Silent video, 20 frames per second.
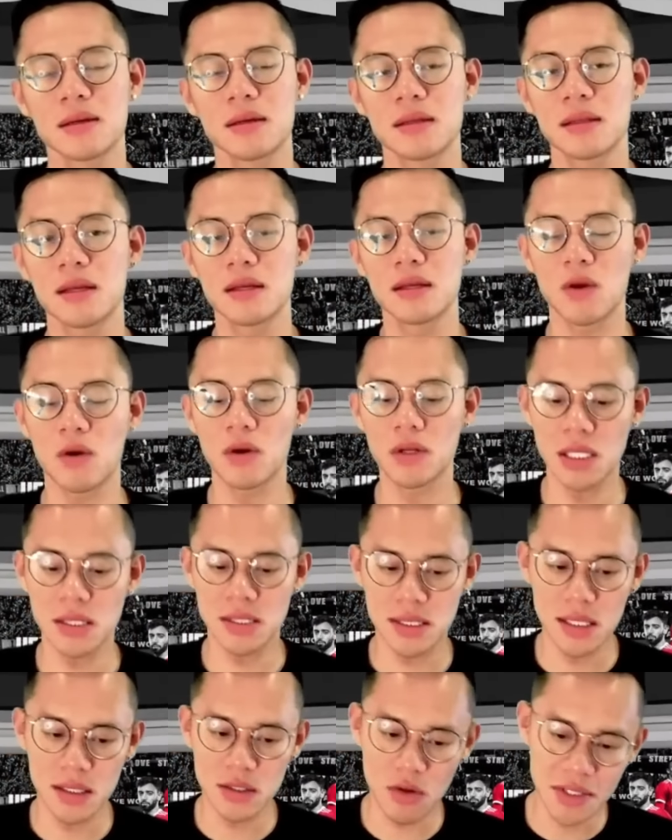thì tôi thực
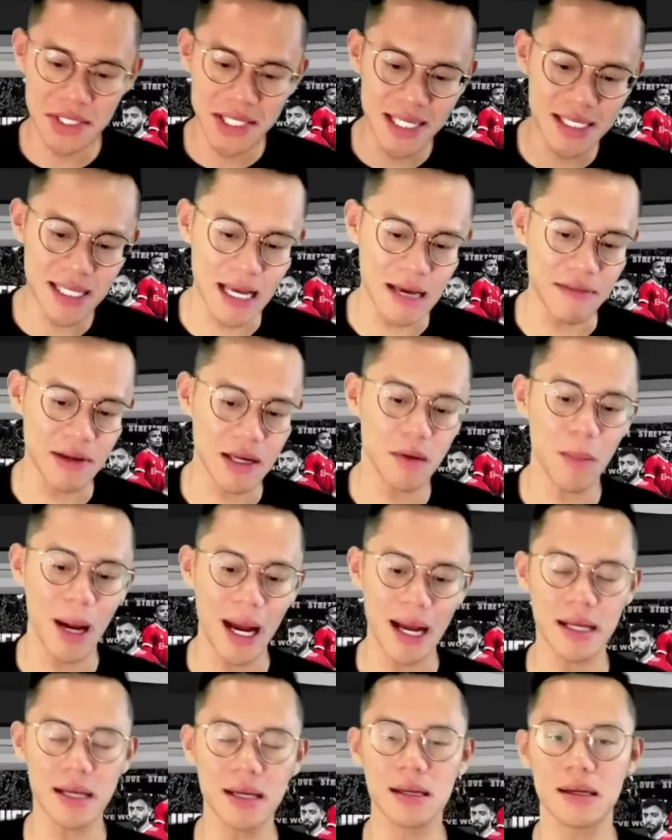sự tôi chia sẻ với các
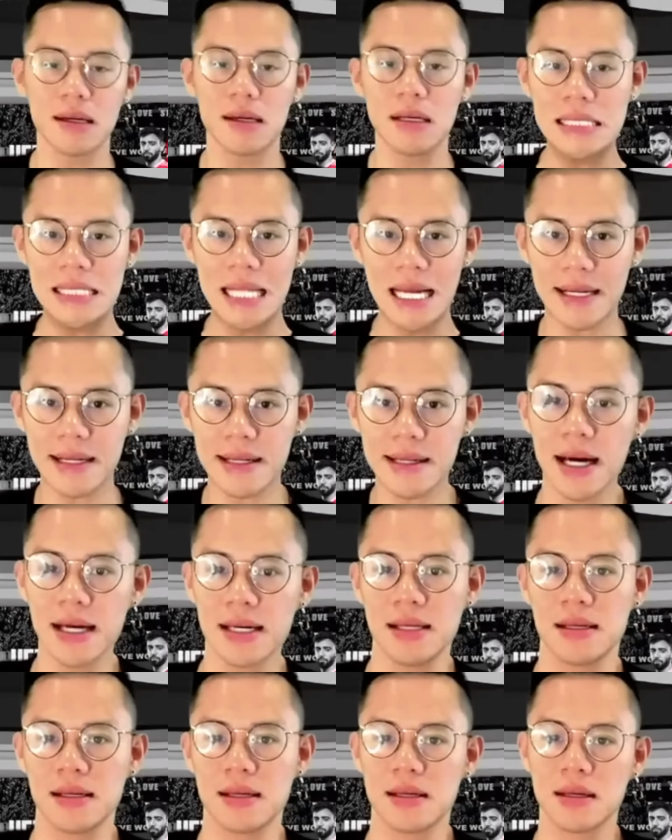bạn ấy là
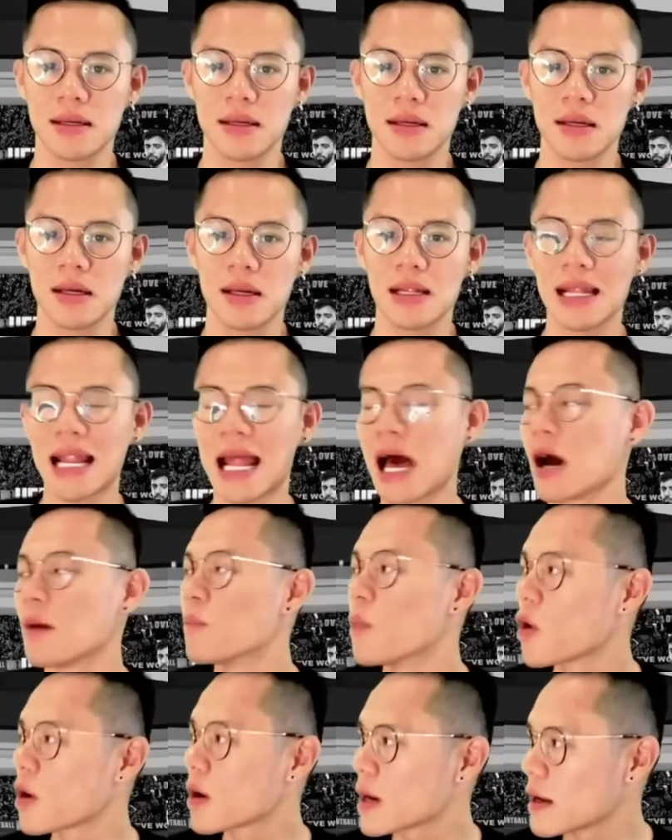đây là
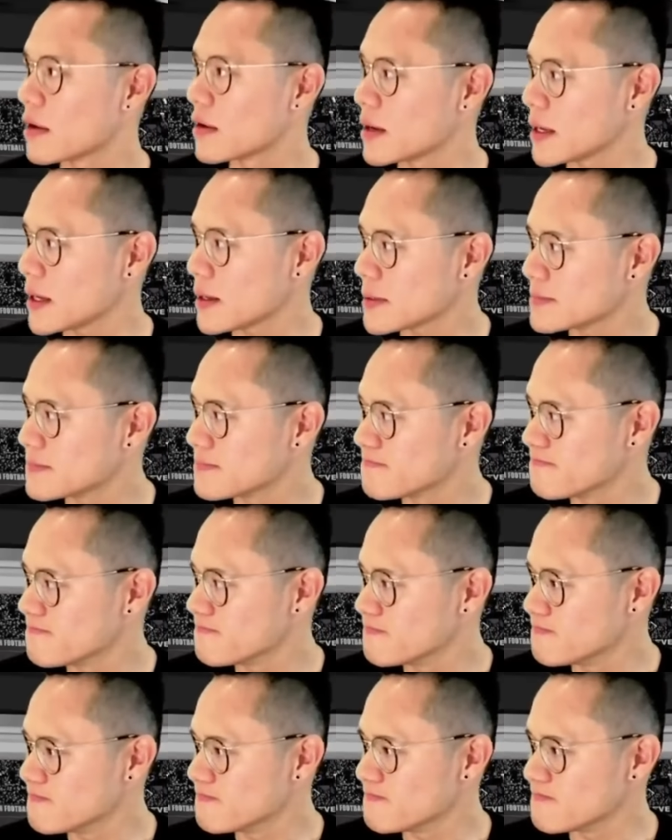một cái
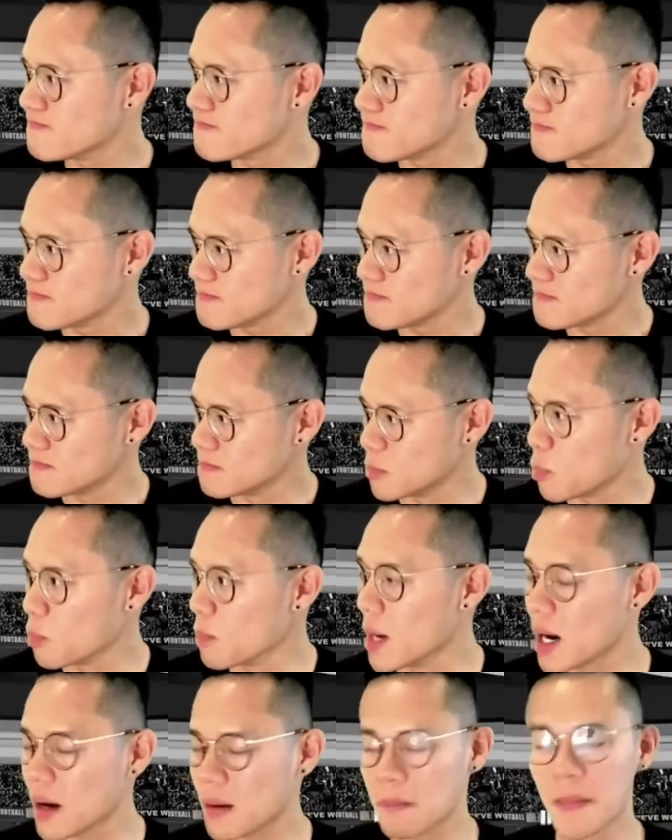
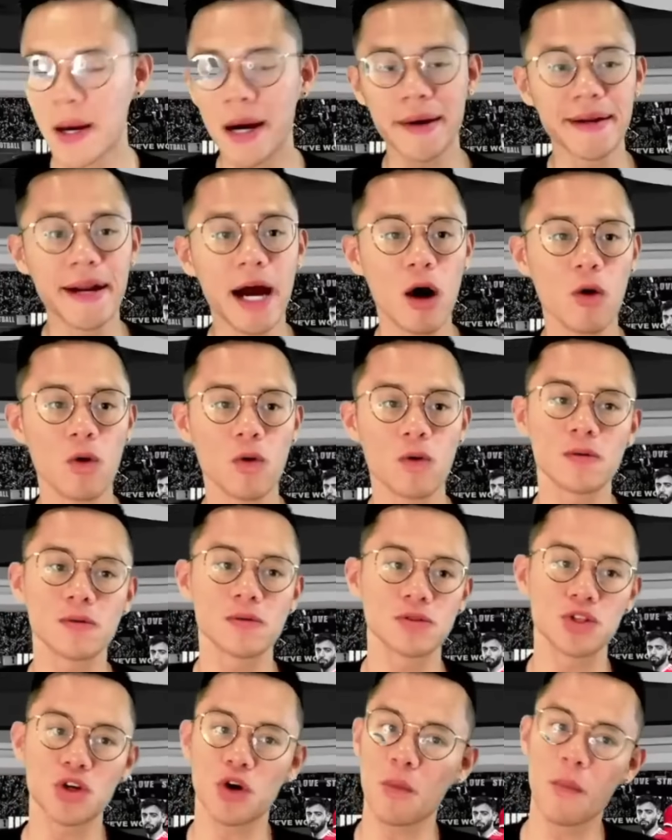bước mở đầu
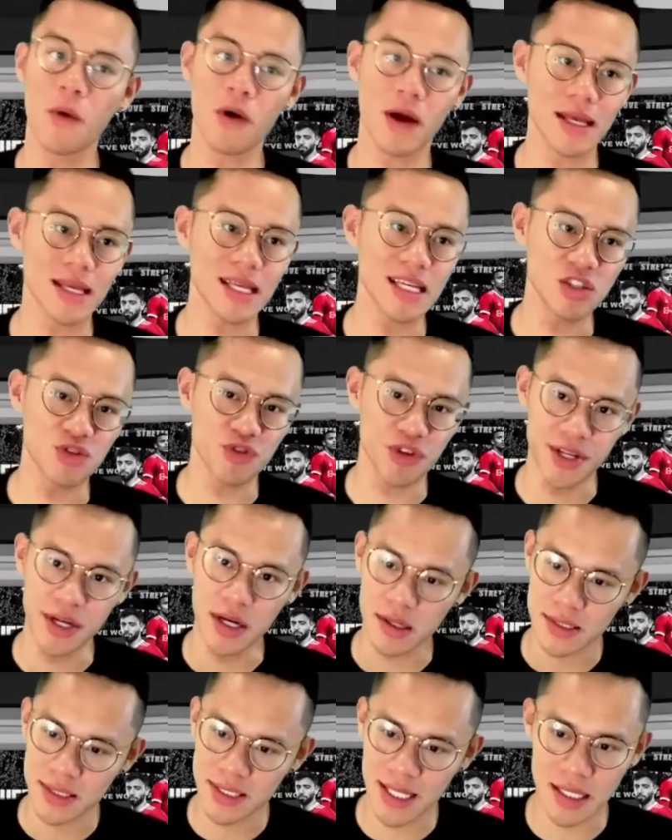cho một cái kỳ chuyển
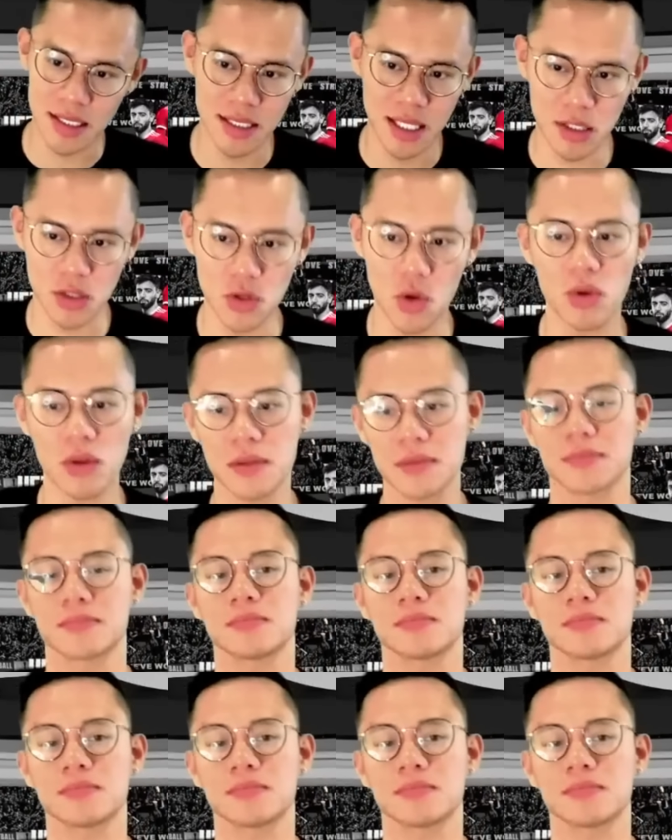nhượng rất rất tốt.